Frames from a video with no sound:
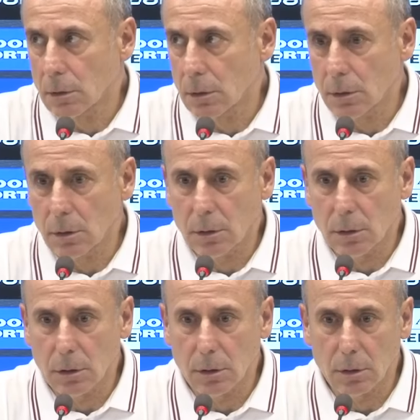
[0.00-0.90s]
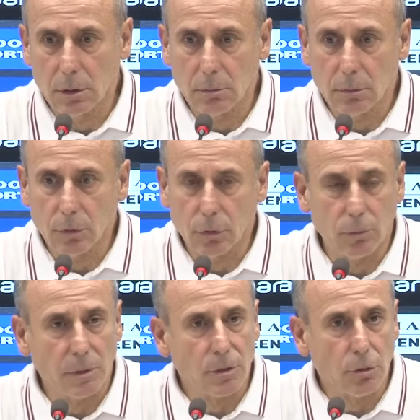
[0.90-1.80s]
E,
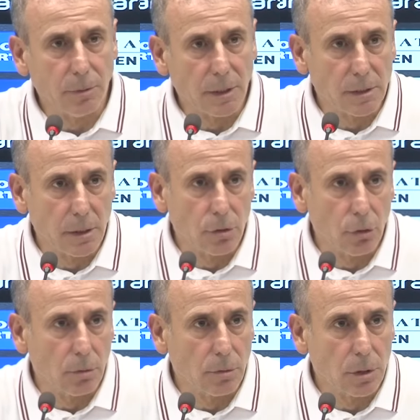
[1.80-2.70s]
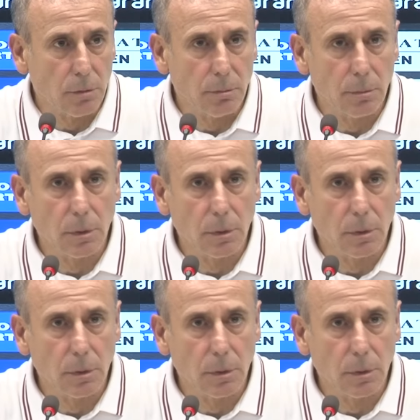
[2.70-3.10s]
dünkü basın toplantısında söylemiştim.